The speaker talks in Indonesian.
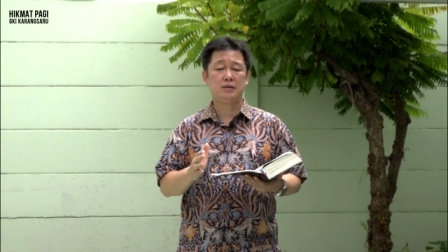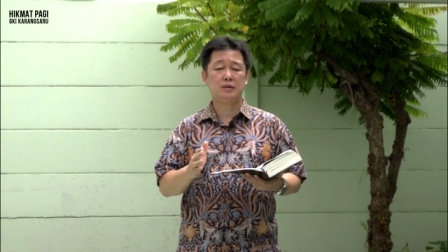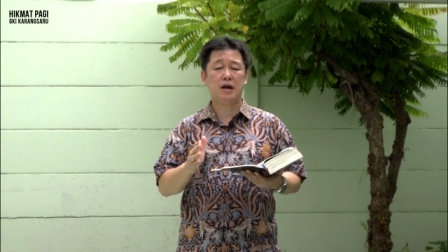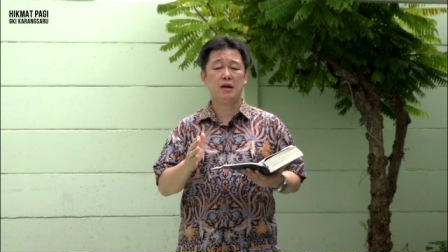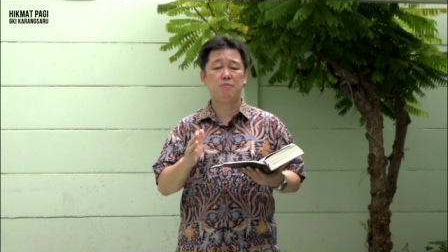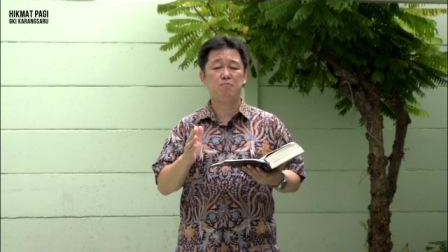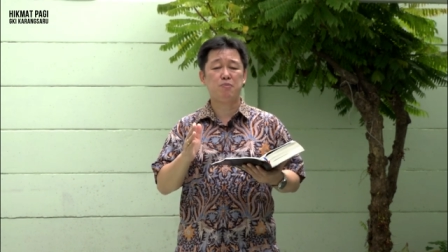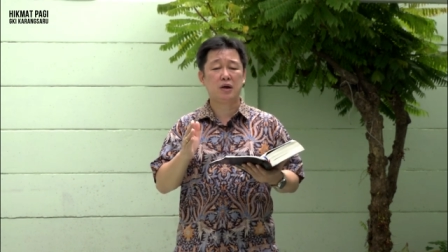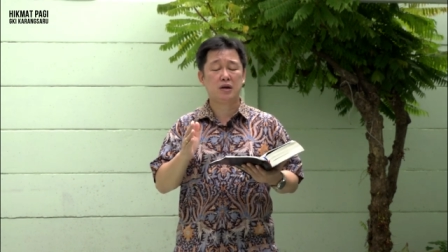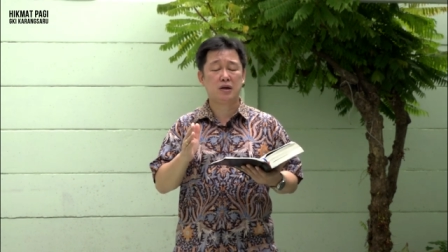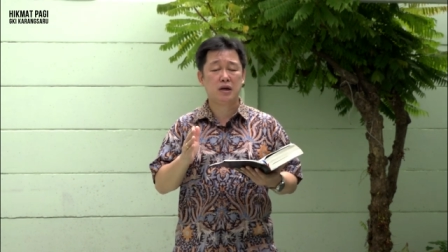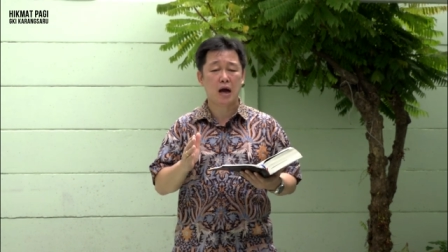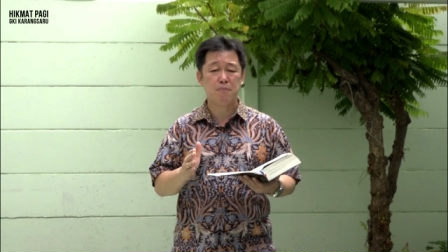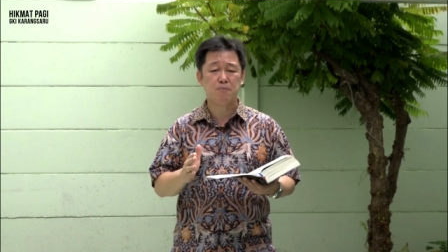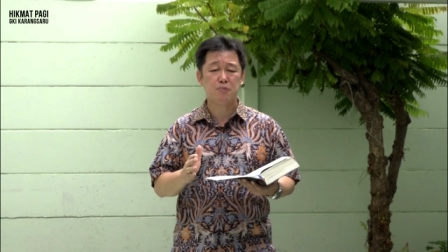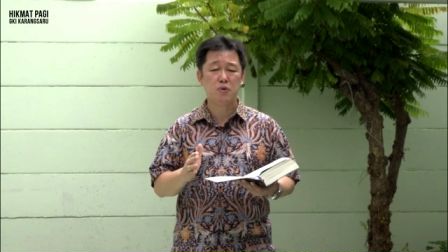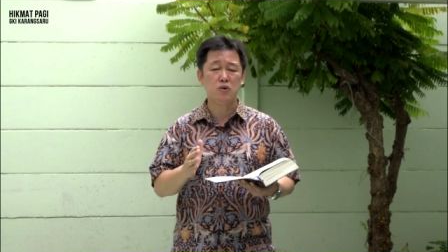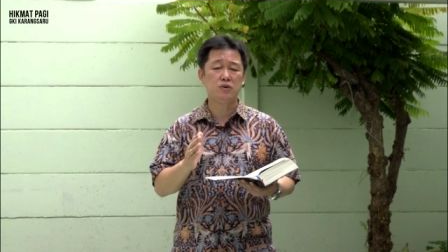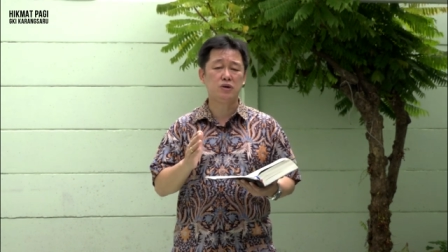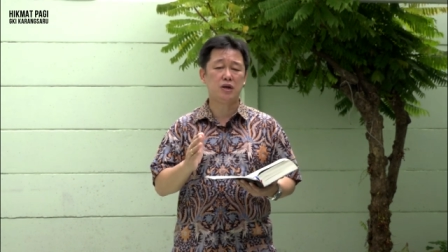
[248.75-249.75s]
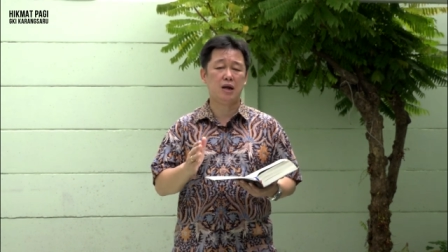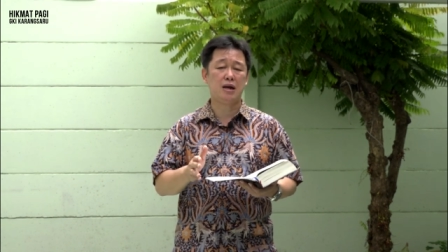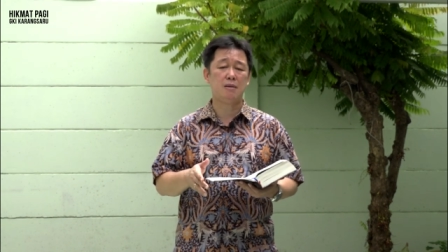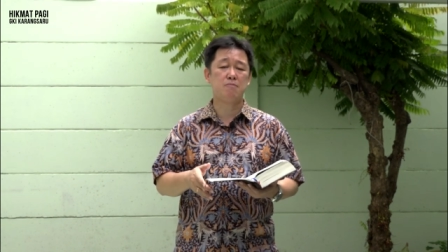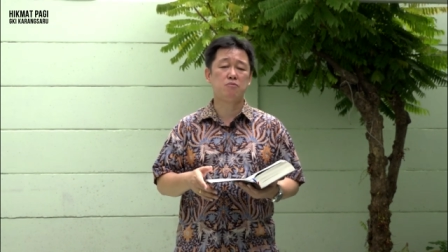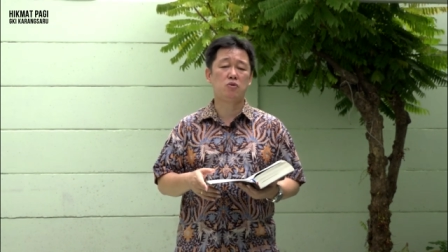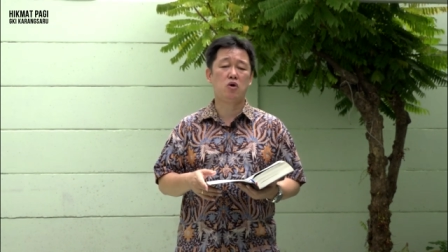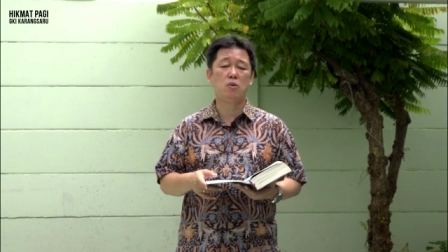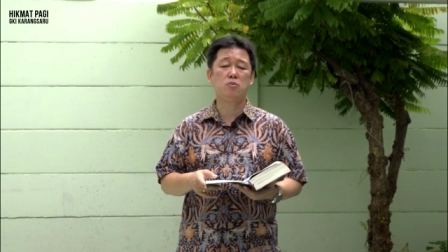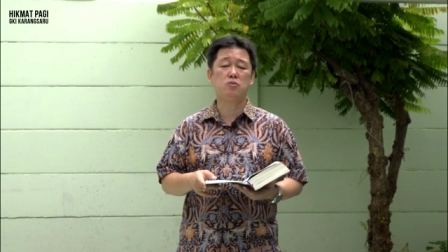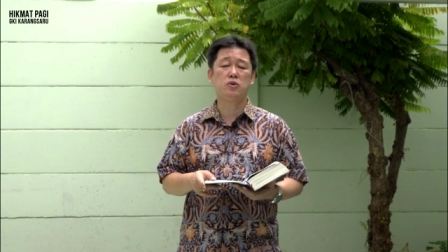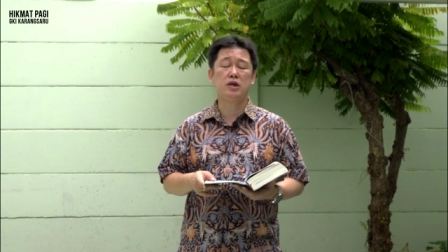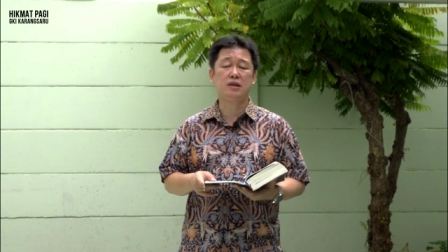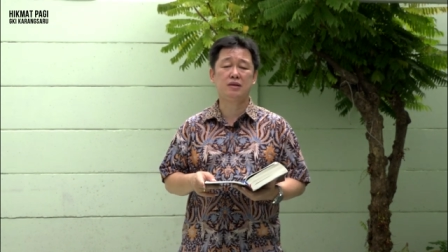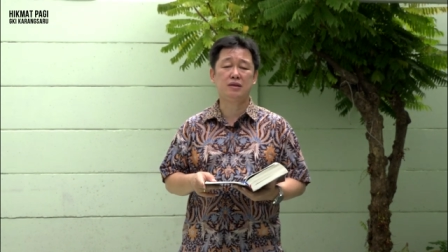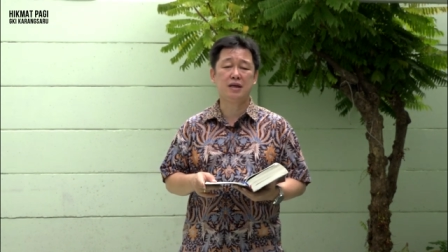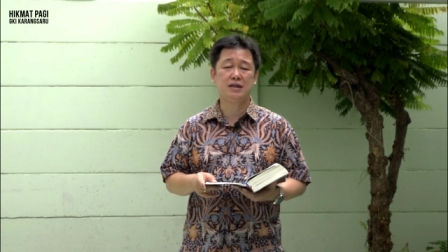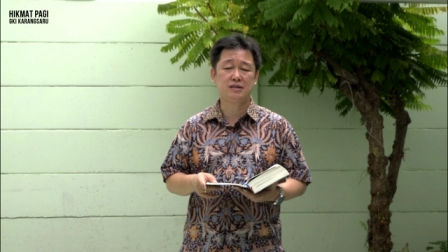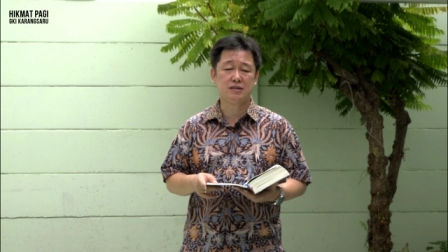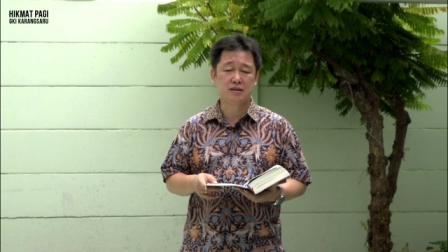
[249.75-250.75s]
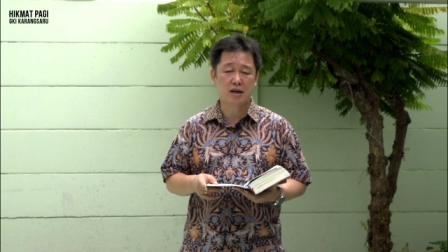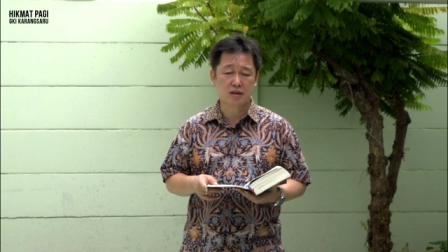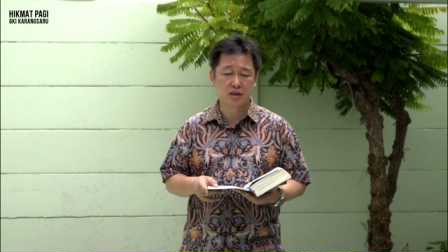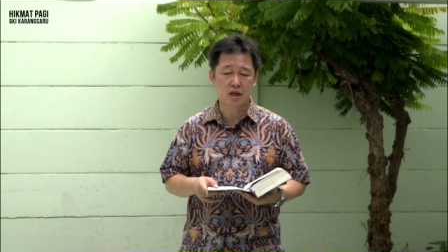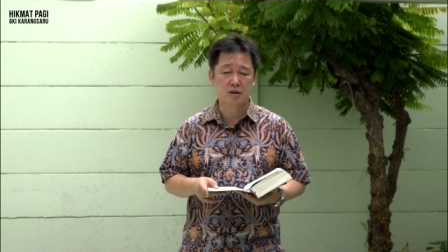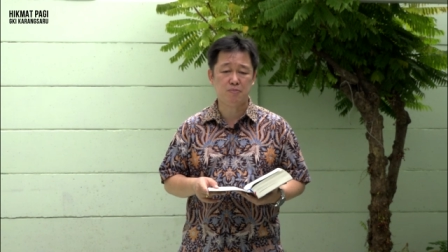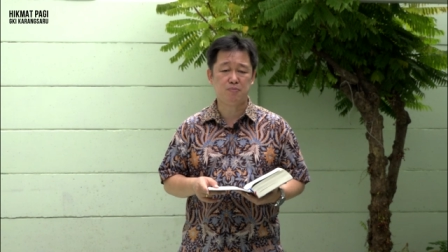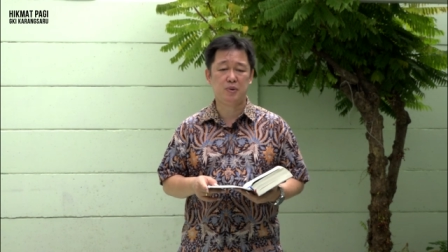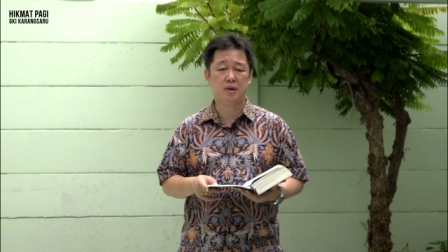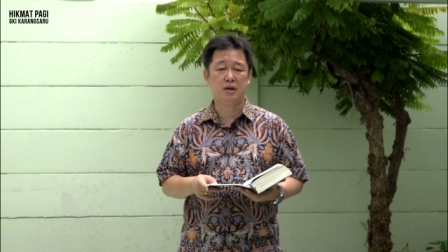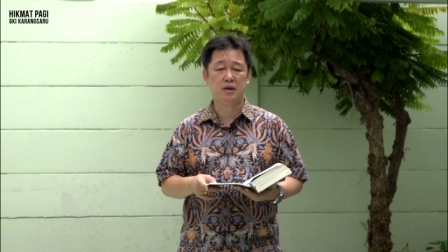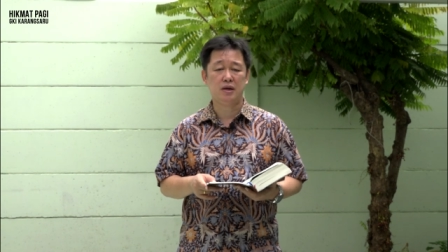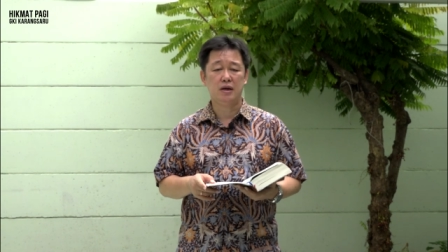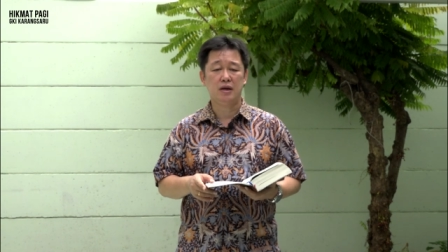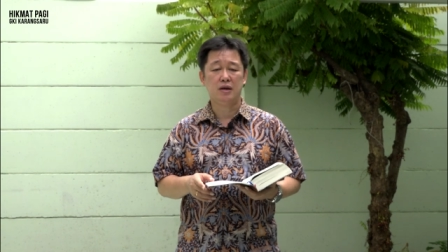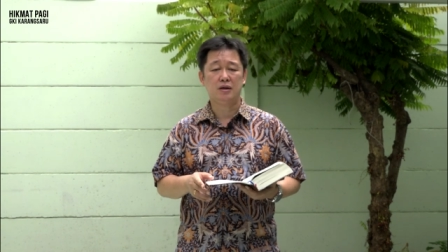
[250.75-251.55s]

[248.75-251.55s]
dan bergabung dalam komunitas KTP